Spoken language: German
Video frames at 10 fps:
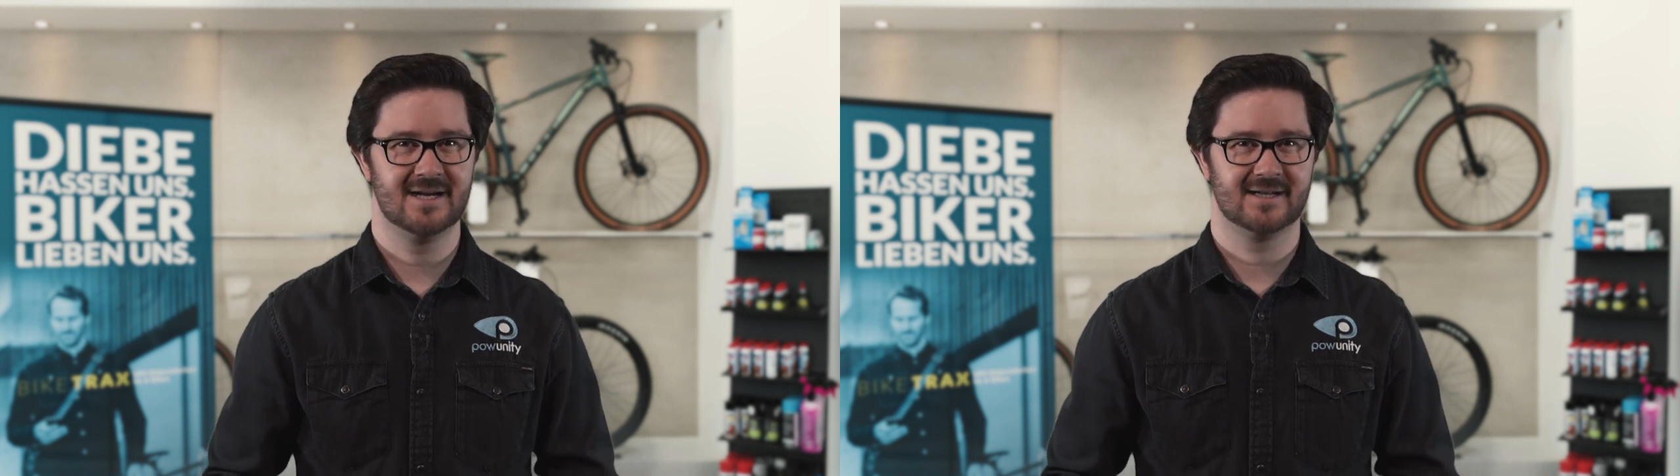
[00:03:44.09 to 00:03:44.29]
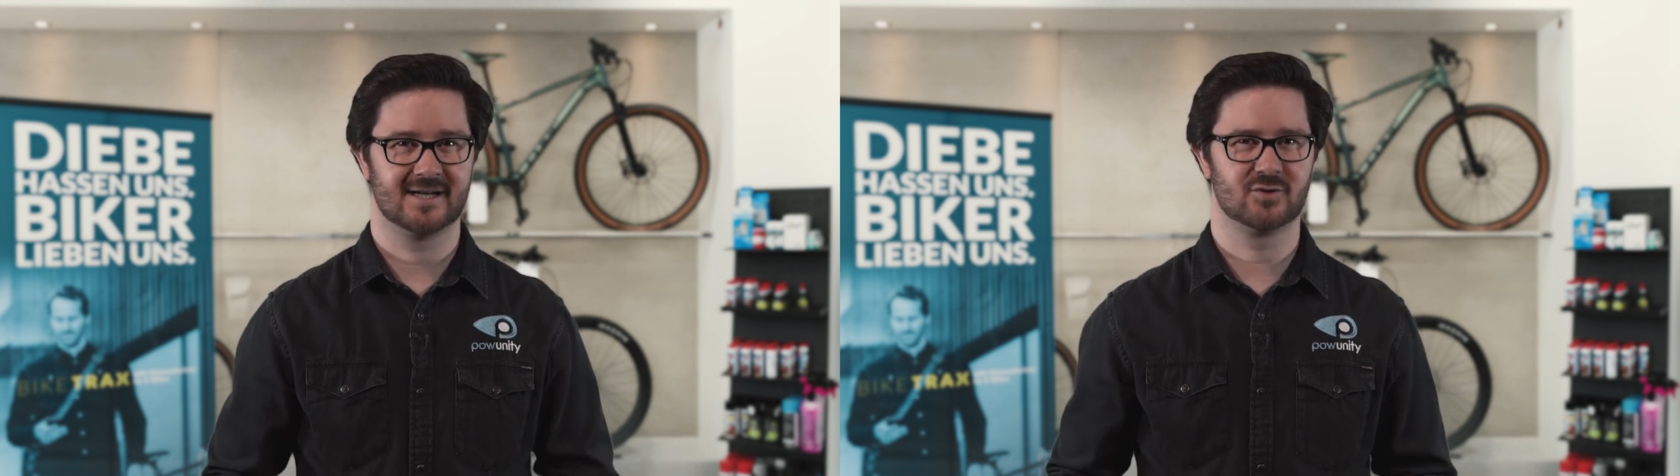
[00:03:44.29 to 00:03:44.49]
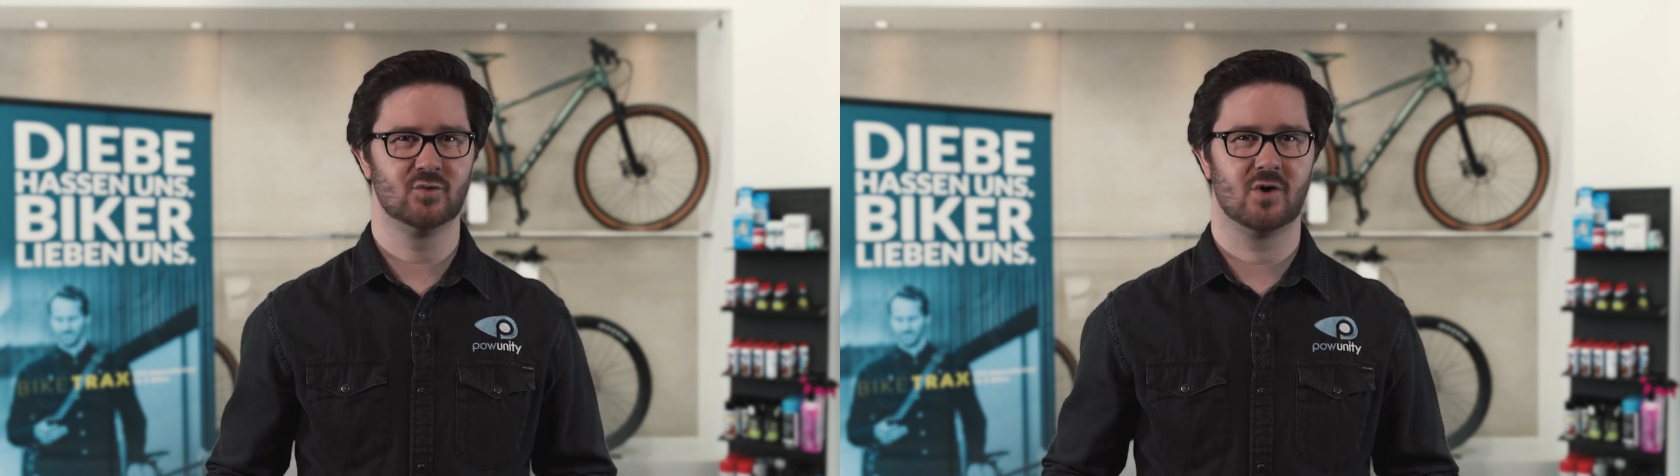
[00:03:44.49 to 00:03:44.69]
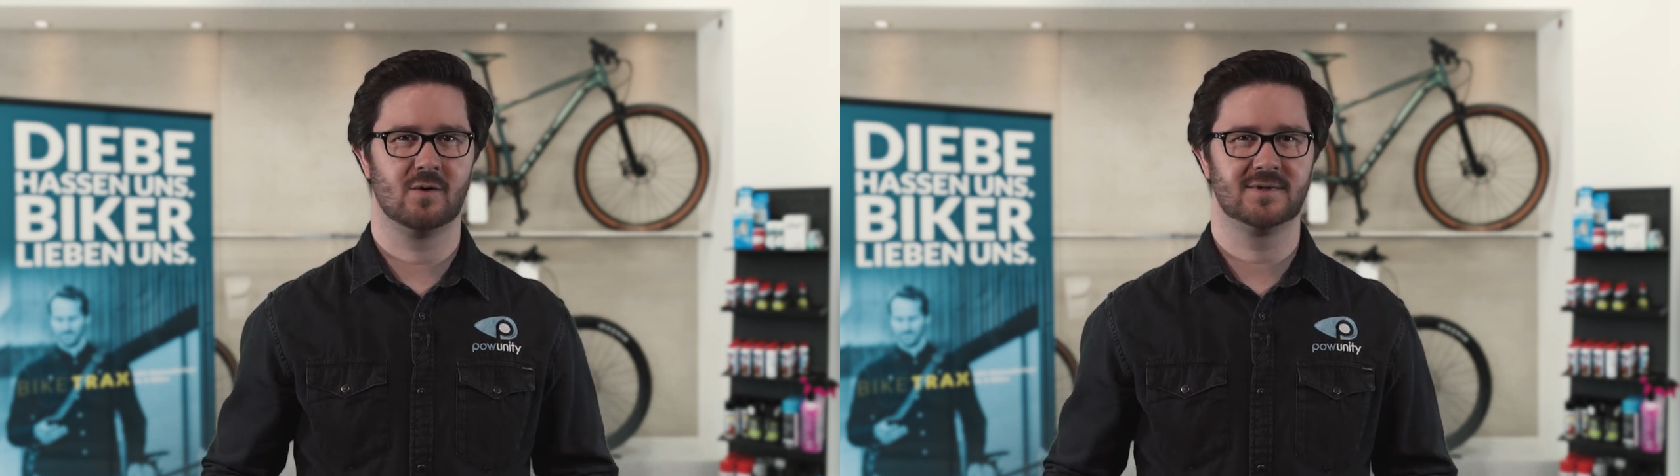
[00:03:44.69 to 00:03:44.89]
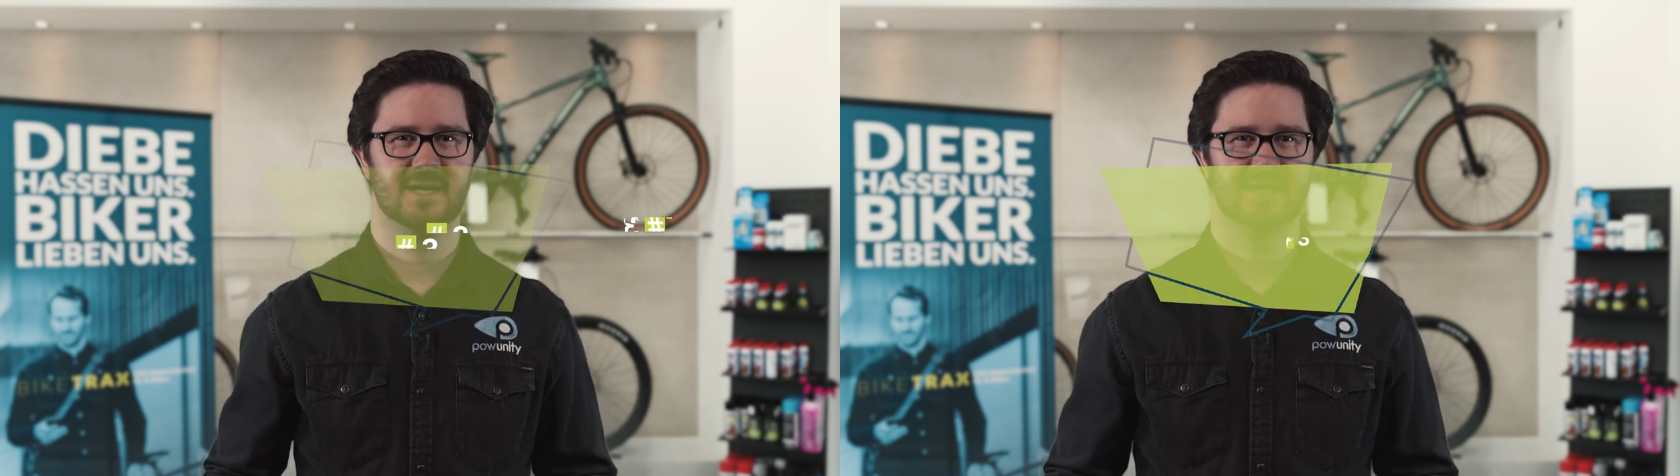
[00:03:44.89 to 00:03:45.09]
Dazu
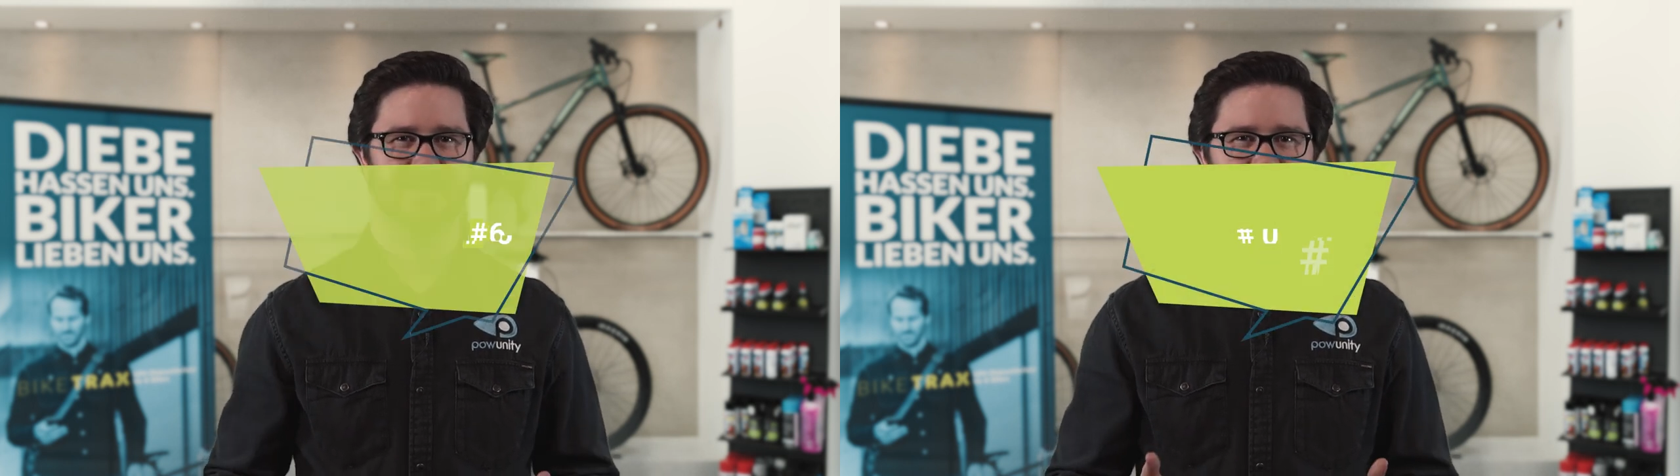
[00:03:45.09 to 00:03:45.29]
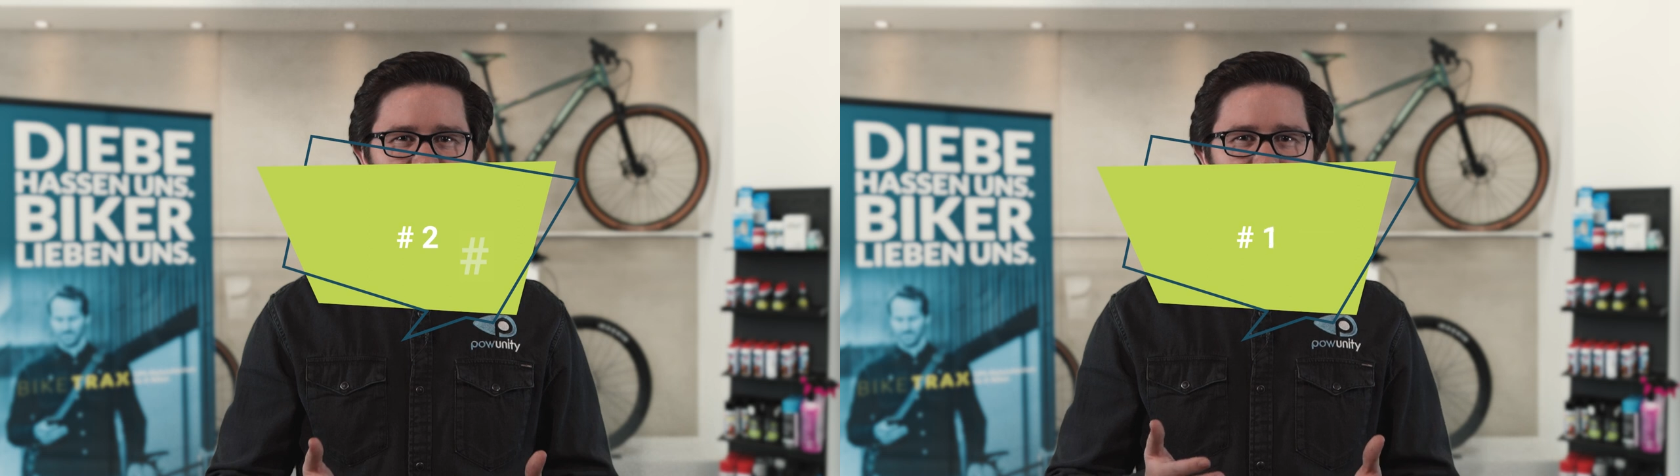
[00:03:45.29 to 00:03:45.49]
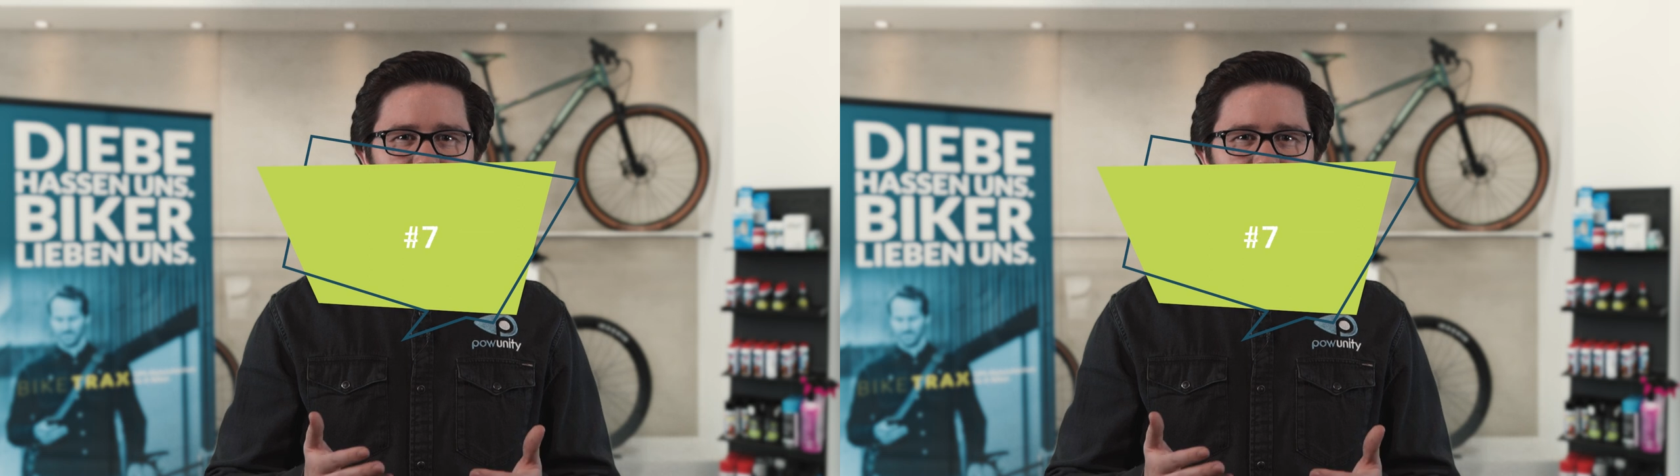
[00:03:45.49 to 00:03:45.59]
kommt, dass du